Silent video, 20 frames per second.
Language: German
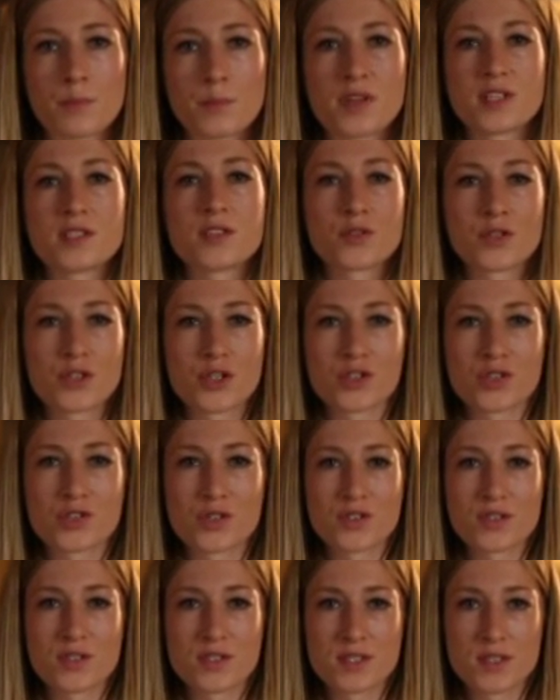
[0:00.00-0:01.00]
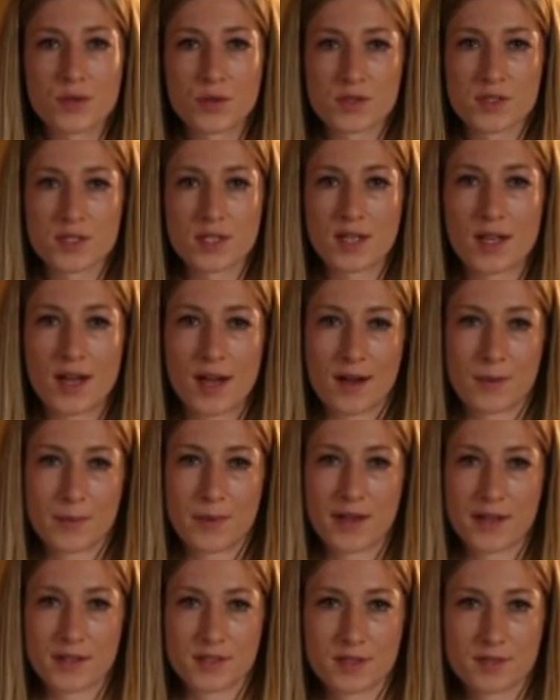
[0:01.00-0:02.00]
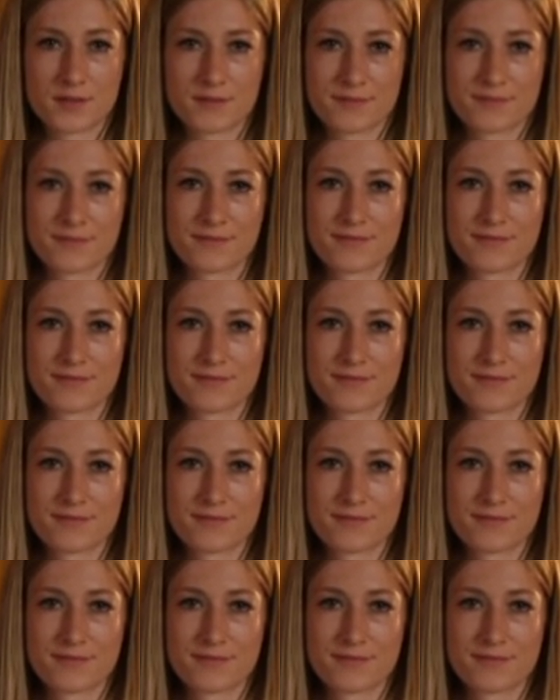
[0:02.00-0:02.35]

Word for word: Bitte unterstützen Sie unsere Arbeit.